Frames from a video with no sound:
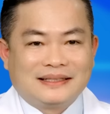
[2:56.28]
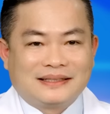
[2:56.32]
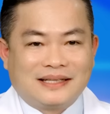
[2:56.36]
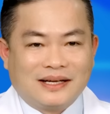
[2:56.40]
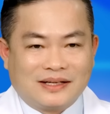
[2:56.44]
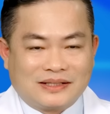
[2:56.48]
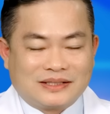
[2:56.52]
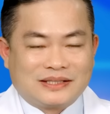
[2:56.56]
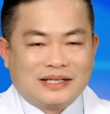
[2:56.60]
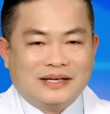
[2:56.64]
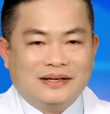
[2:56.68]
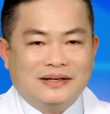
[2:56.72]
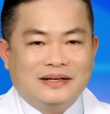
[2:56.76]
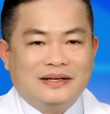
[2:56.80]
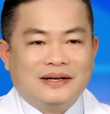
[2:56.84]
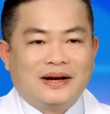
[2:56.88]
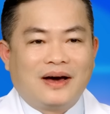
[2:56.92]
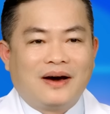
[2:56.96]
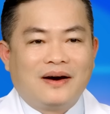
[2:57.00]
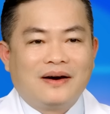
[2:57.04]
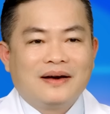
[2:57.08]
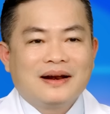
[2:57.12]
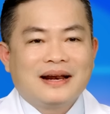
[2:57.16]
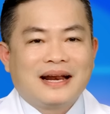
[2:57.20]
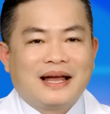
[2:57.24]
thực sự
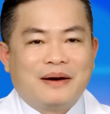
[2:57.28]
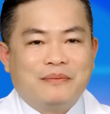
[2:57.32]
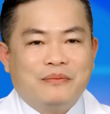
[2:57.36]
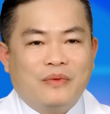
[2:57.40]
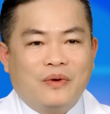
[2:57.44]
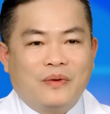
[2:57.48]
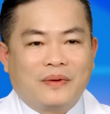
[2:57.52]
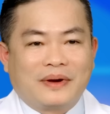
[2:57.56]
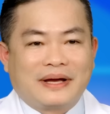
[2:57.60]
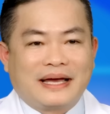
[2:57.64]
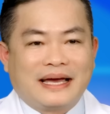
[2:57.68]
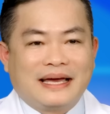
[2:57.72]
nó là một